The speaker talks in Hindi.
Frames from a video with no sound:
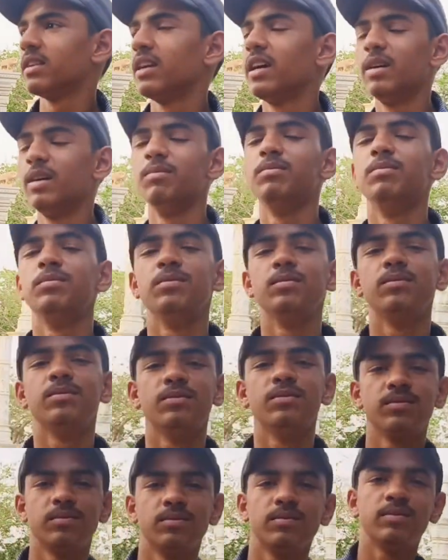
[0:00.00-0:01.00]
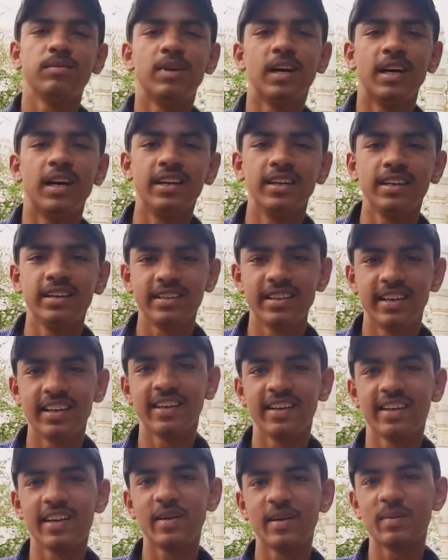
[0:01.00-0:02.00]
हम आए हैं जैन
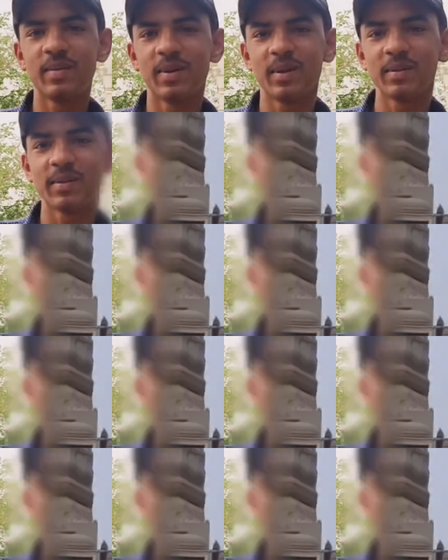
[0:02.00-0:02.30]
देखिए यहाँ